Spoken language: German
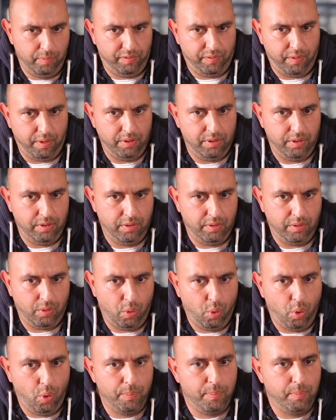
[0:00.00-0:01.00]
von
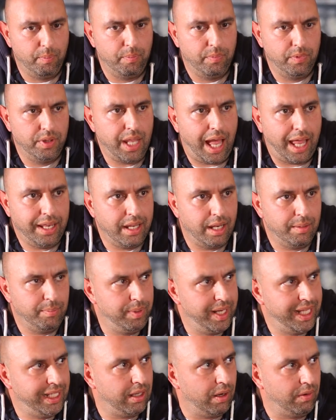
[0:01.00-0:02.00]
oben einen anderen
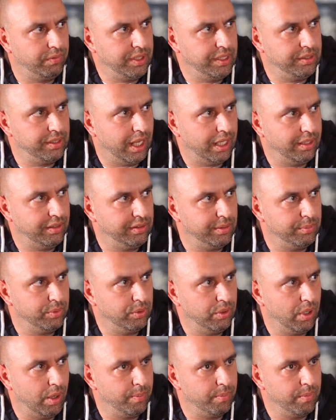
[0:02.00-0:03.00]
Blick auf die Sachen zu
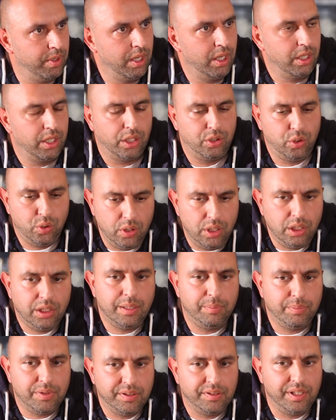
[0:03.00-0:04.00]
bekommen. Natürlich
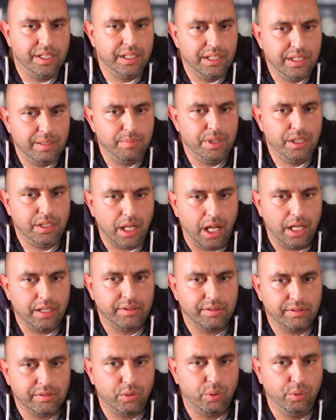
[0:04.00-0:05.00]
gibt es Dinge, die mich
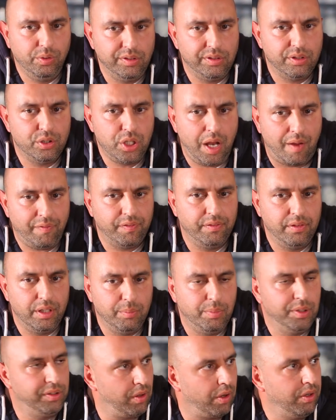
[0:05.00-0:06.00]
als
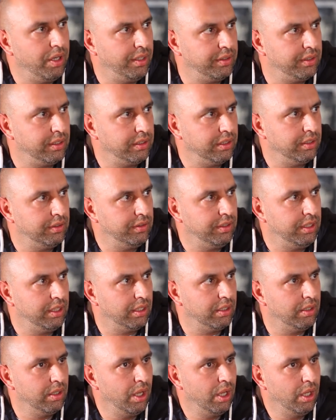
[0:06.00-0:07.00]
Kunstschaffenden besonders
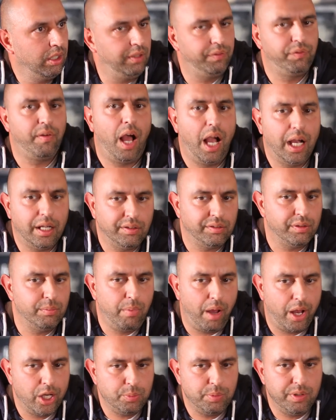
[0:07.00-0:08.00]
interessieren. Die Frage zum
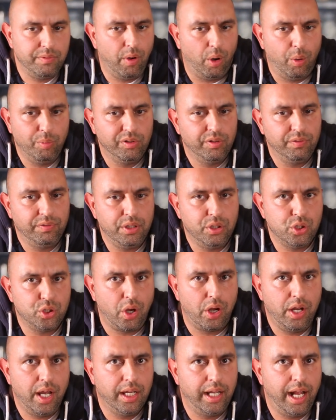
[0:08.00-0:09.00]
Beispiel, warum so viel
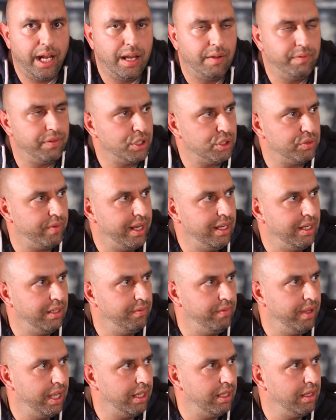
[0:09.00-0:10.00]
Steuergelder
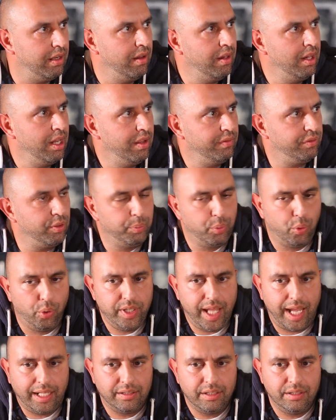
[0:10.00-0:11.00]
verschwendet werden für
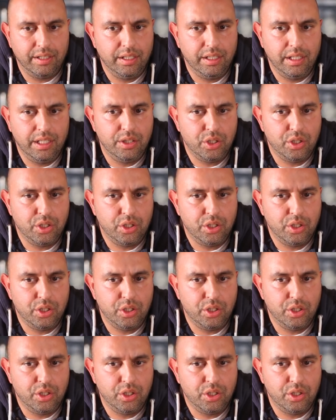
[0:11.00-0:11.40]
Projekte, die nie